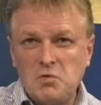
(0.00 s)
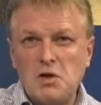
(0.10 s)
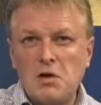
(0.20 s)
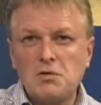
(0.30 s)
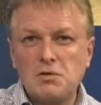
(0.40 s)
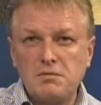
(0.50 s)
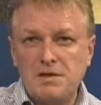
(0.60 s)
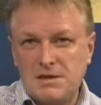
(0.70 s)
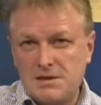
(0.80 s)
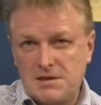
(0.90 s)
nun auch schon
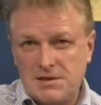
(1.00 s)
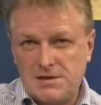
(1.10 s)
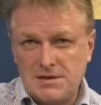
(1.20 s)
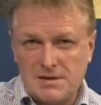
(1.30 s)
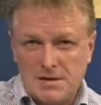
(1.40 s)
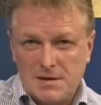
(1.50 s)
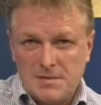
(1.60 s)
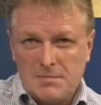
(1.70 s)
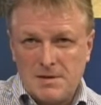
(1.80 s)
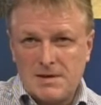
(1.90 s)
wieder Geschichte,
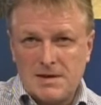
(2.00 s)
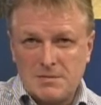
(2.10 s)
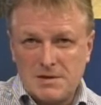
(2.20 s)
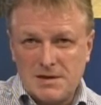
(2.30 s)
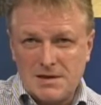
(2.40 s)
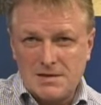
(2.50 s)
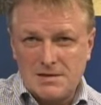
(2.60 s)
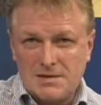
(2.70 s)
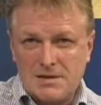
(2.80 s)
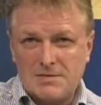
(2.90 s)
meine Damen und Herren.
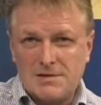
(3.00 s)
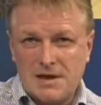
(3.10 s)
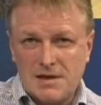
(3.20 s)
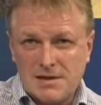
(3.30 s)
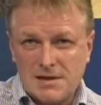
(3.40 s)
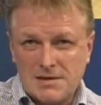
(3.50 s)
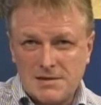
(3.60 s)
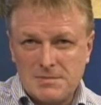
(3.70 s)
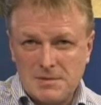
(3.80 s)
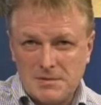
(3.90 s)
Ich darf Sie recht
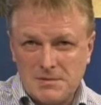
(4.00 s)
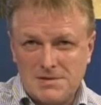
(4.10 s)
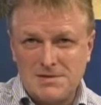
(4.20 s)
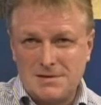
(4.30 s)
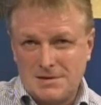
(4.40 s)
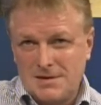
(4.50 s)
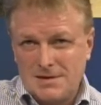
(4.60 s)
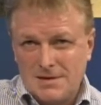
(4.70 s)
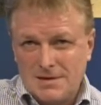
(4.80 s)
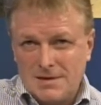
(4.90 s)
herzlich begrüßen.
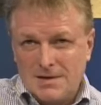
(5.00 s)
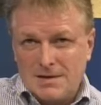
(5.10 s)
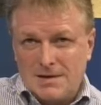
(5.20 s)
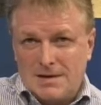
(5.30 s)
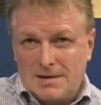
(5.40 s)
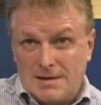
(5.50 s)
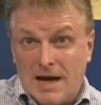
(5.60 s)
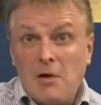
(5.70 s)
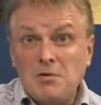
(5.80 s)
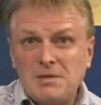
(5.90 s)

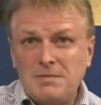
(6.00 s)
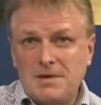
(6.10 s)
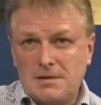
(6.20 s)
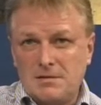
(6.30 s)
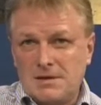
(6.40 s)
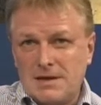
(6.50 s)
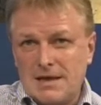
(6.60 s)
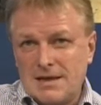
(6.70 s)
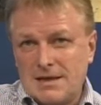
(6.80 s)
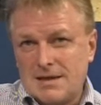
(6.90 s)
Die Auswirkungen
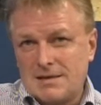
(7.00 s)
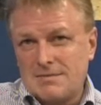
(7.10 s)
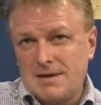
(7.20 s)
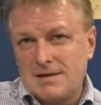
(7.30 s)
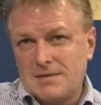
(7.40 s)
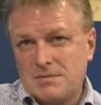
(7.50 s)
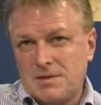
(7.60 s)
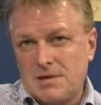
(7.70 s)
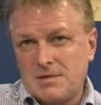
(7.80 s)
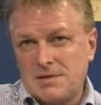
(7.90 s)
der Landtagswahl
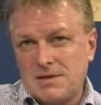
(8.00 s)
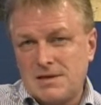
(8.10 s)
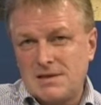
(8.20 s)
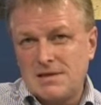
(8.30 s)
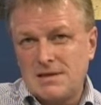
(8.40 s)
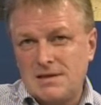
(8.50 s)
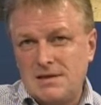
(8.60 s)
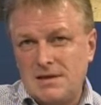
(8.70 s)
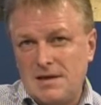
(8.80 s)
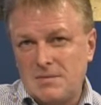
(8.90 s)
2016,
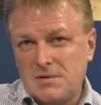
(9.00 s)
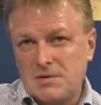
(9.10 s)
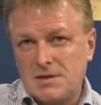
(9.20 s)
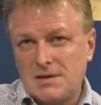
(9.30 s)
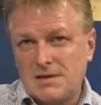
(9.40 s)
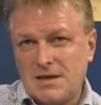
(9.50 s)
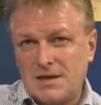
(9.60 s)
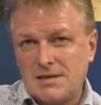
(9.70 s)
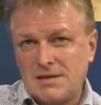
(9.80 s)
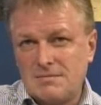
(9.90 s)
die am Sonntag, den
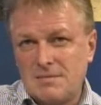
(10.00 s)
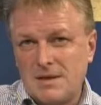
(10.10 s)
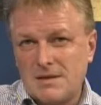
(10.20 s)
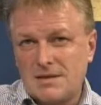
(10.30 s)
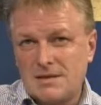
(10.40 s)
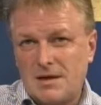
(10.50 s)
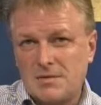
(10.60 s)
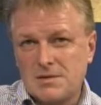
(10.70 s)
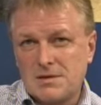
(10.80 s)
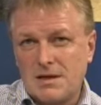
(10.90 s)
13. März
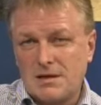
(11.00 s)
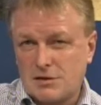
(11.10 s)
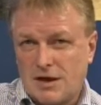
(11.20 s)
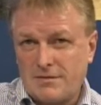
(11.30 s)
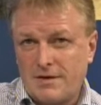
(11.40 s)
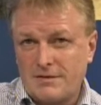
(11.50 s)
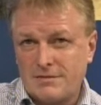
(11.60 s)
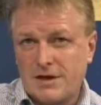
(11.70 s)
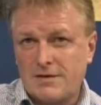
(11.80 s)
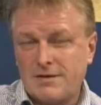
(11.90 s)

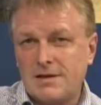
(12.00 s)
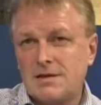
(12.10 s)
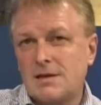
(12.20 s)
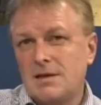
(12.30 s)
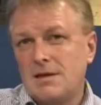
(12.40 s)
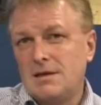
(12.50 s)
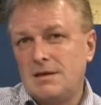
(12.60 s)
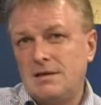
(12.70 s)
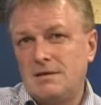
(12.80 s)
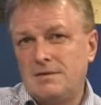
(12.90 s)
stattfand,
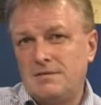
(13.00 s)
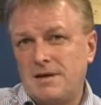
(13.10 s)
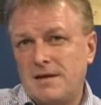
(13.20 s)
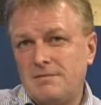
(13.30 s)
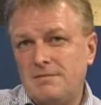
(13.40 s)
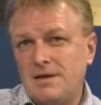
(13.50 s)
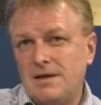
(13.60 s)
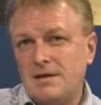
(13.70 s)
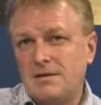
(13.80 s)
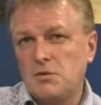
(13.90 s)
die äh, werden
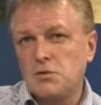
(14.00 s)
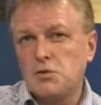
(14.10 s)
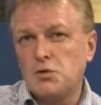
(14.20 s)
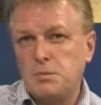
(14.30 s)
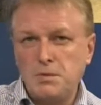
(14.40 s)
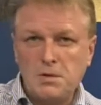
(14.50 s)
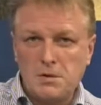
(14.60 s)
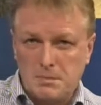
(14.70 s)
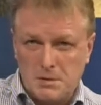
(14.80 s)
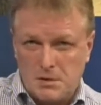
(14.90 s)
wir noch zu
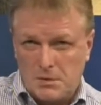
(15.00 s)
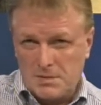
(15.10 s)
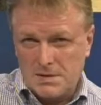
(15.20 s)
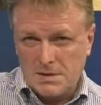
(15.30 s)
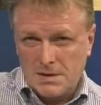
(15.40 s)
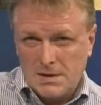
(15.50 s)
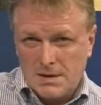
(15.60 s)
spüren bekommen.